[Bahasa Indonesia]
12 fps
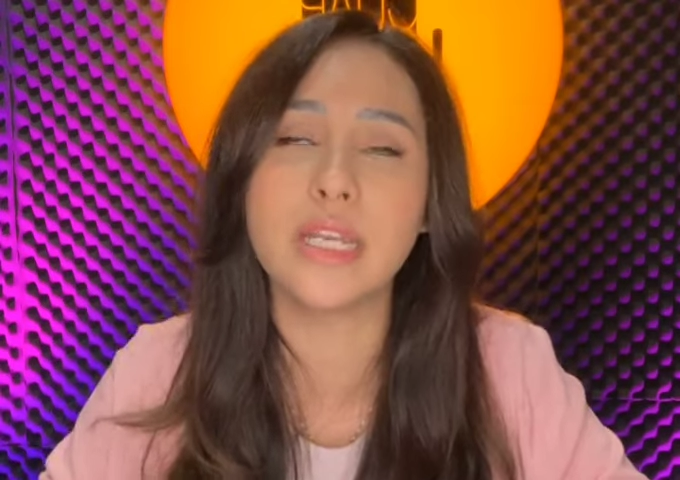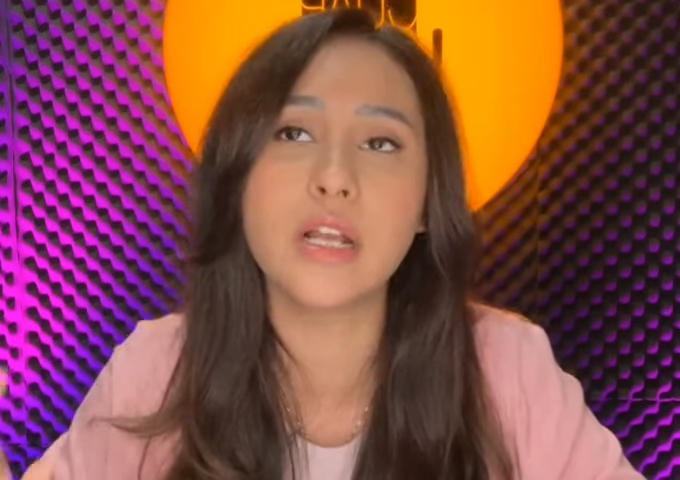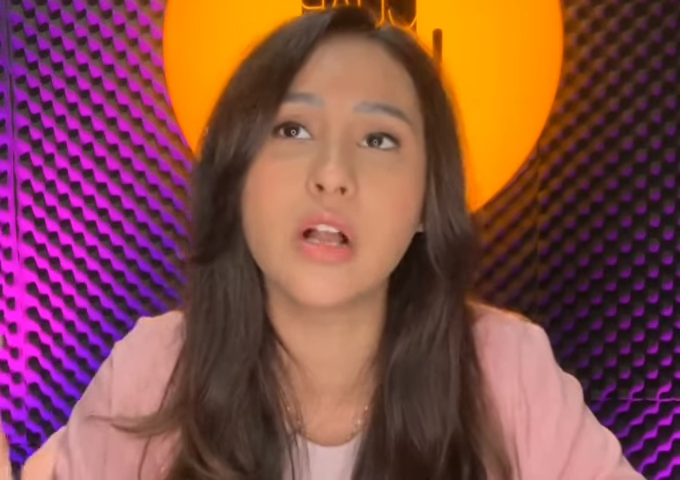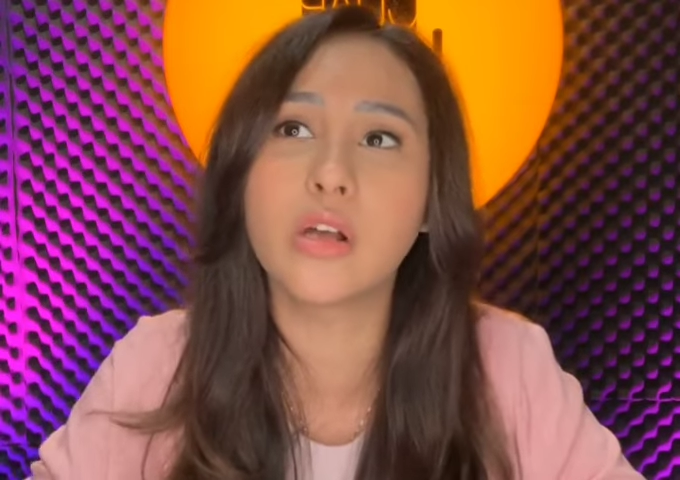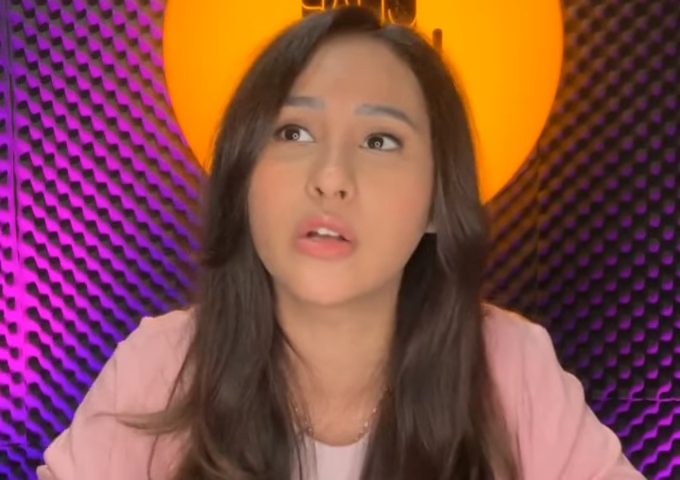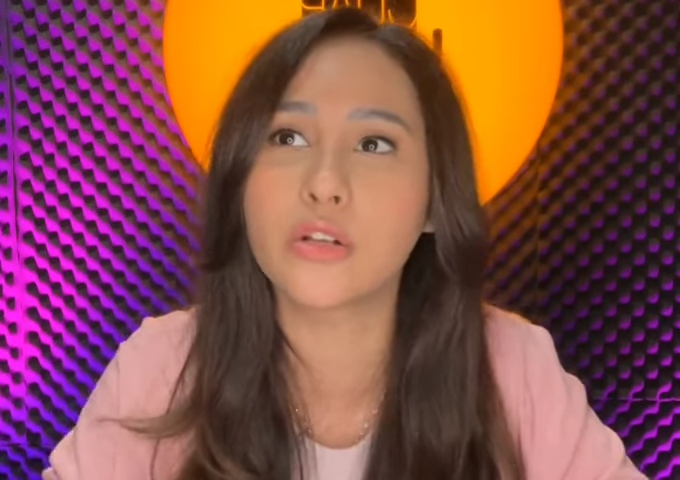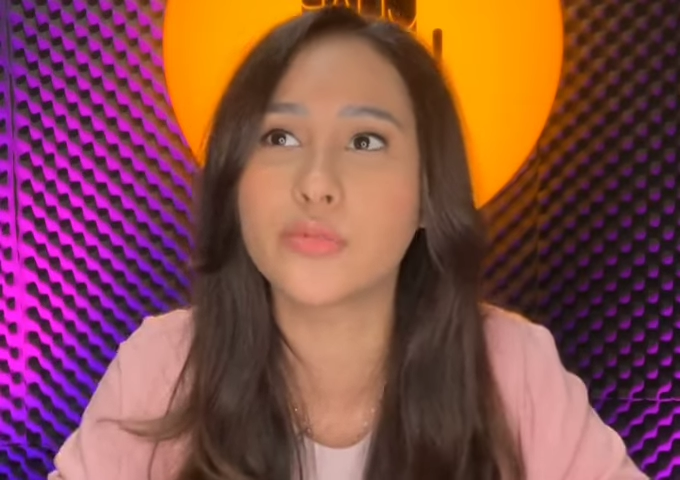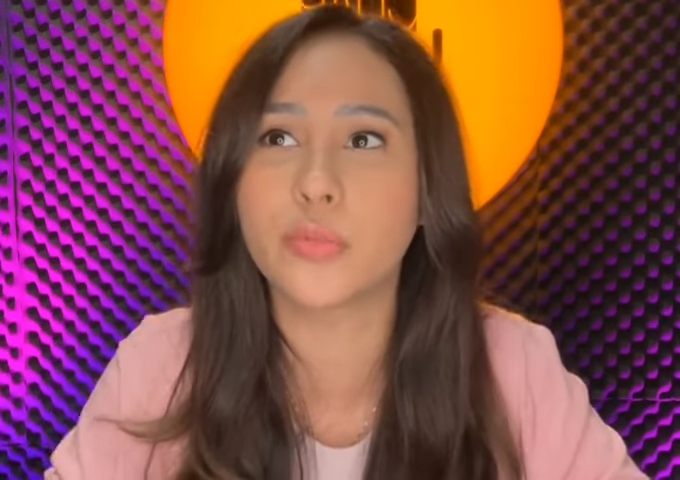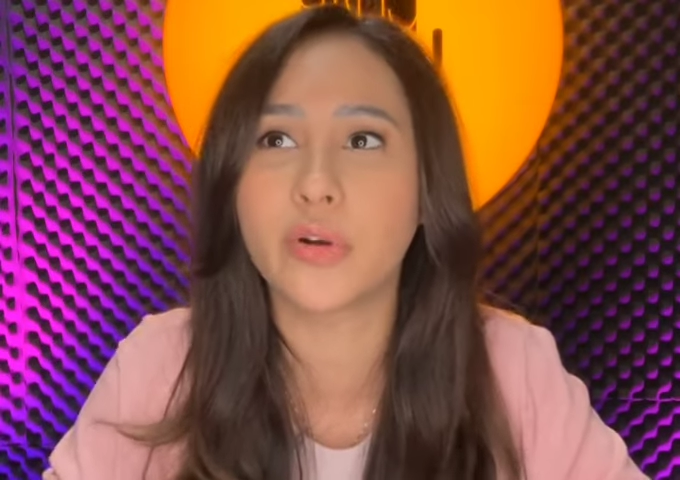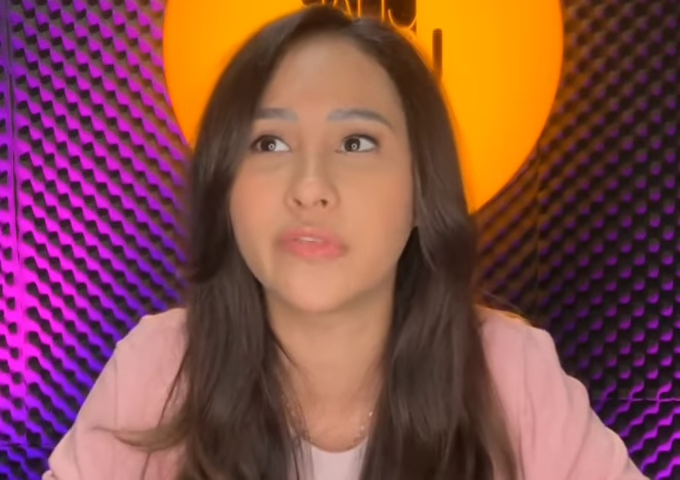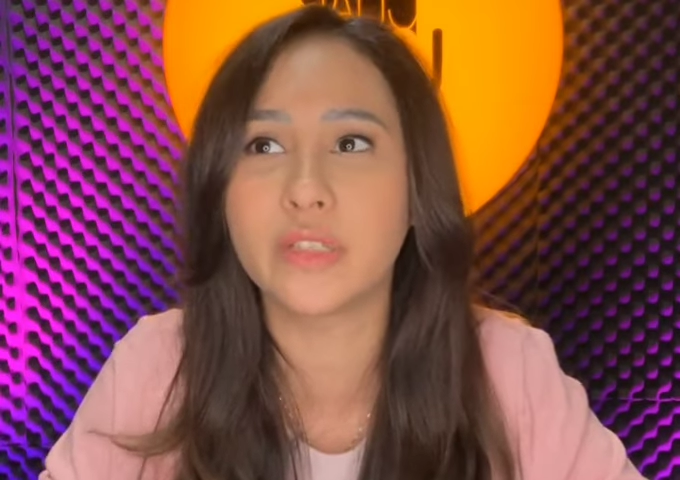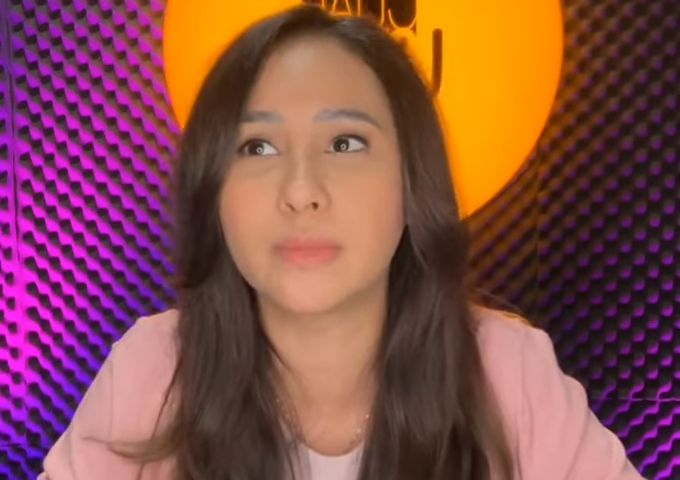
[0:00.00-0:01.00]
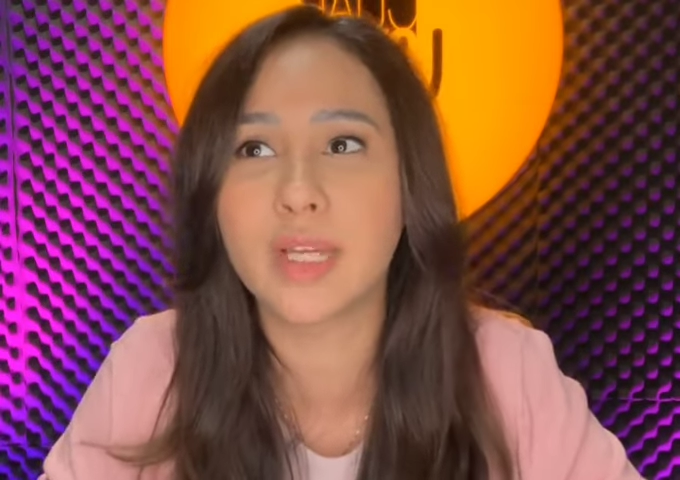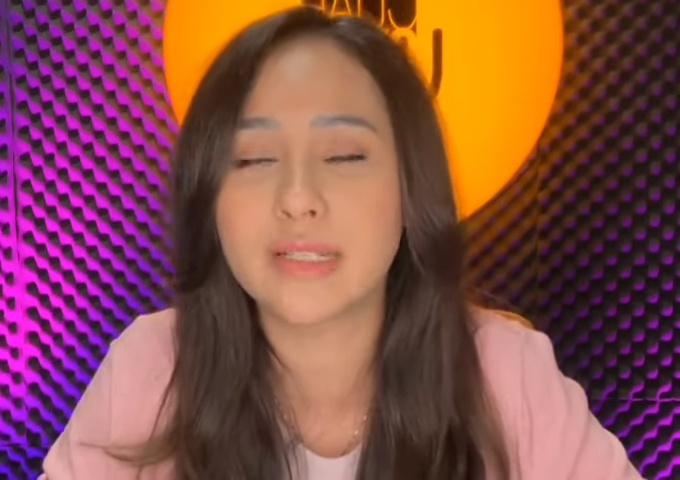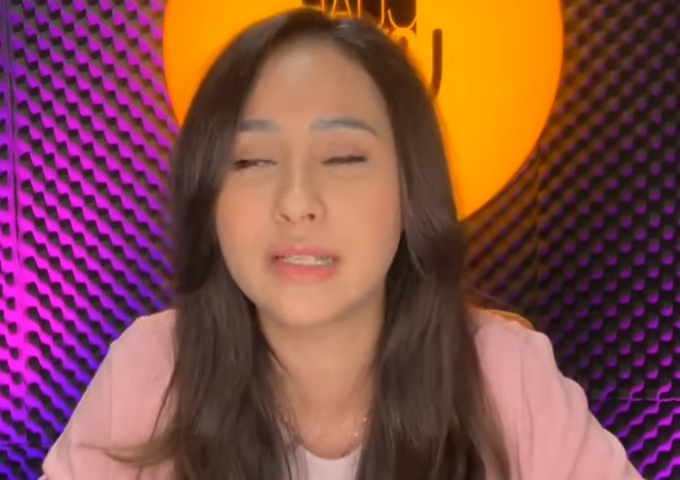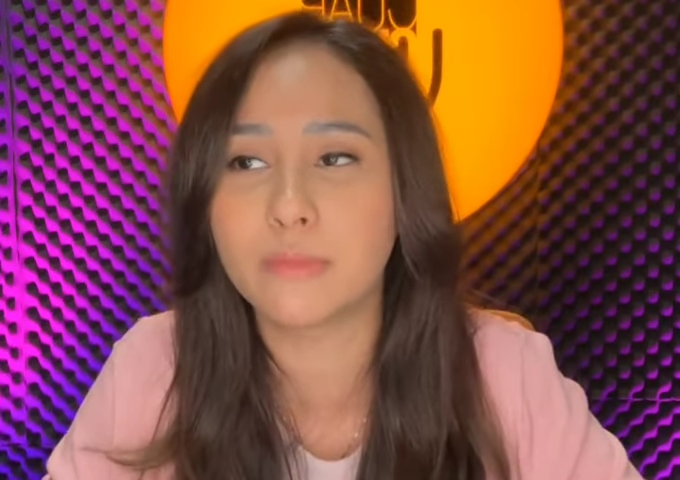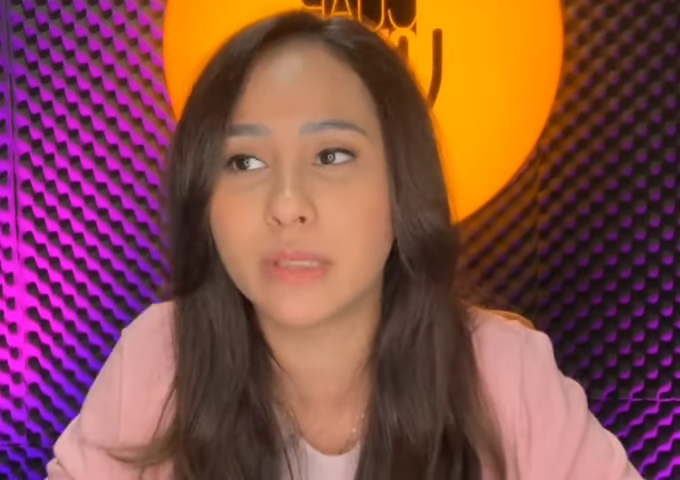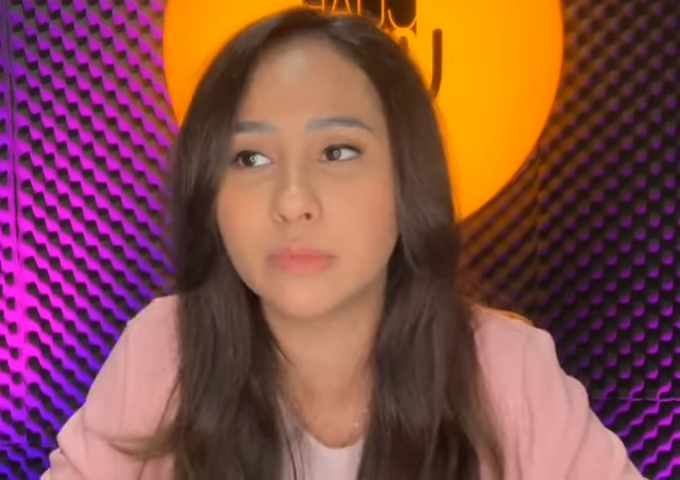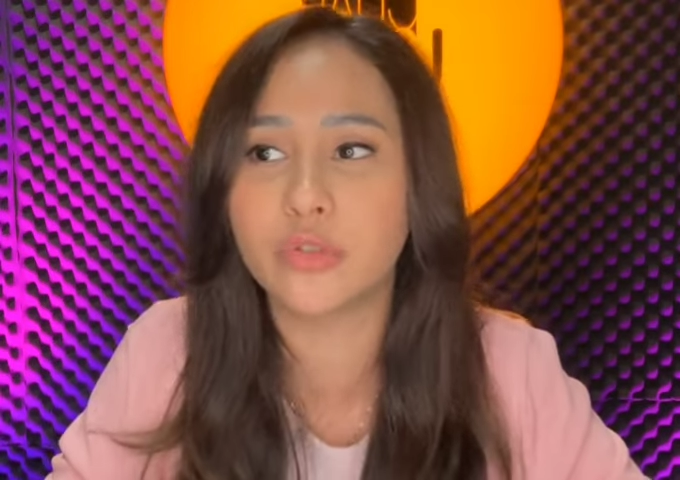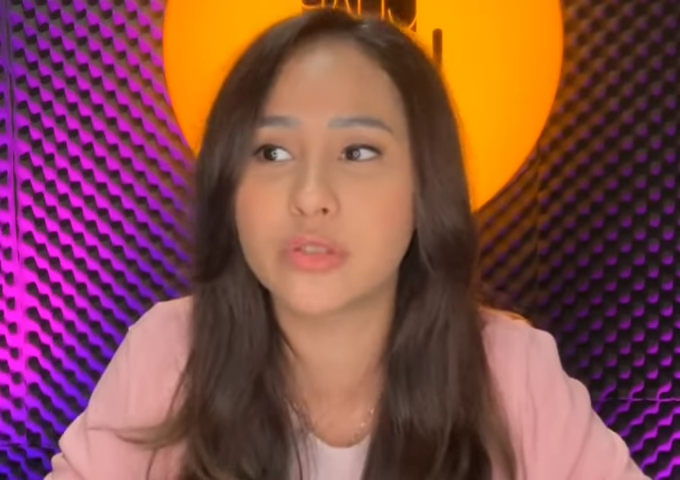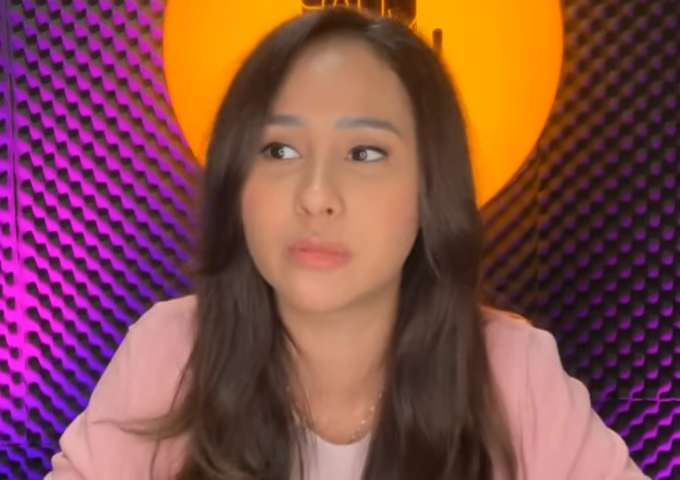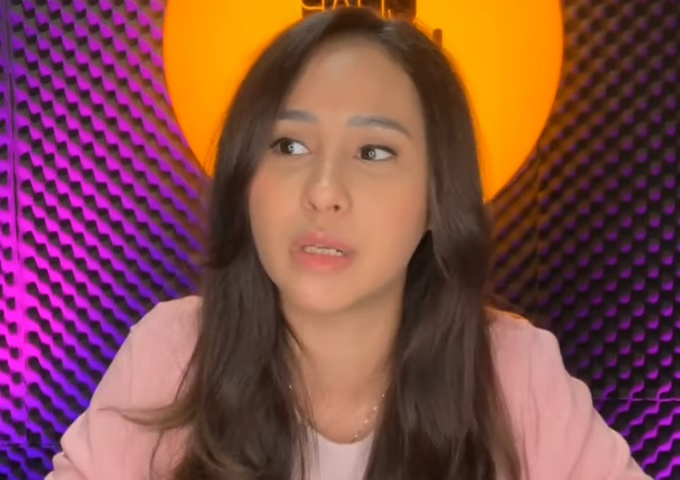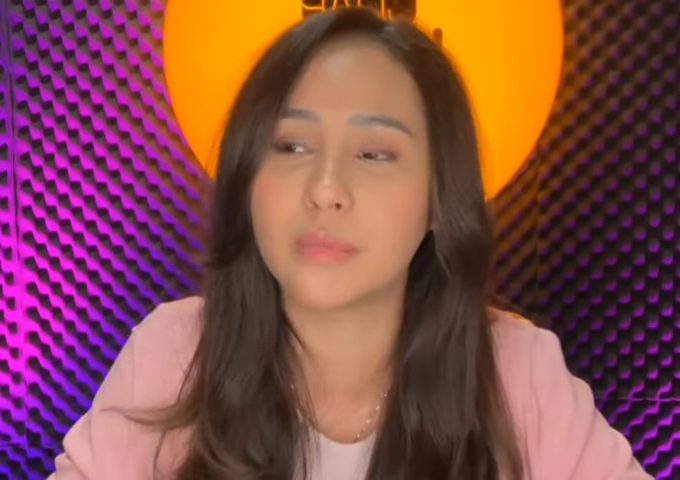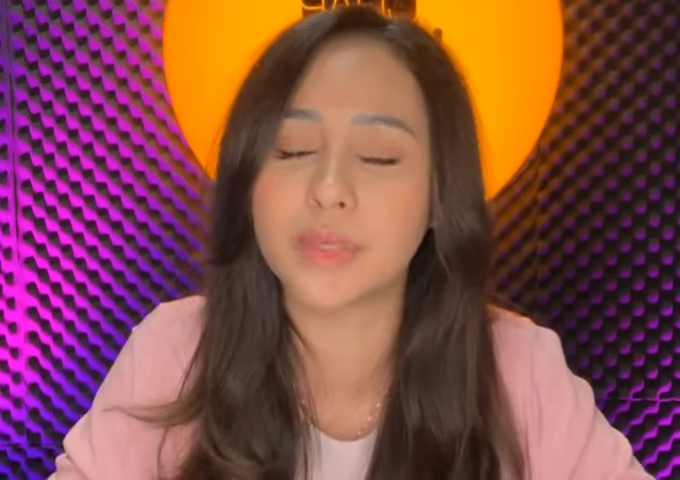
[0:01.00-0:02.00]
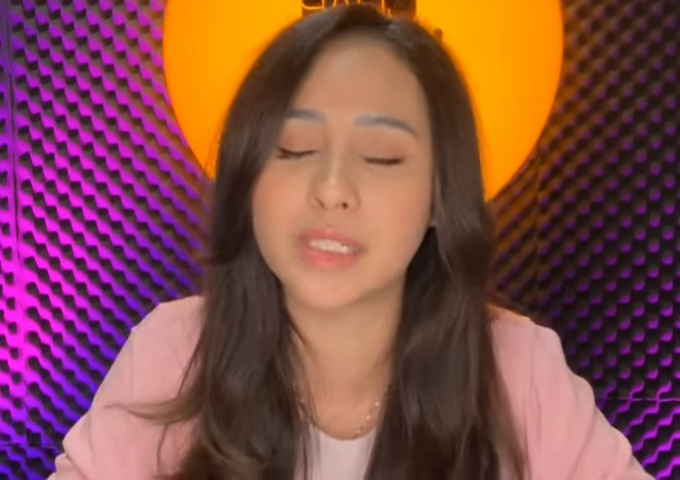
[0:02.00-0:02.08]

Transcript: Jadi kalau gross profit margin 49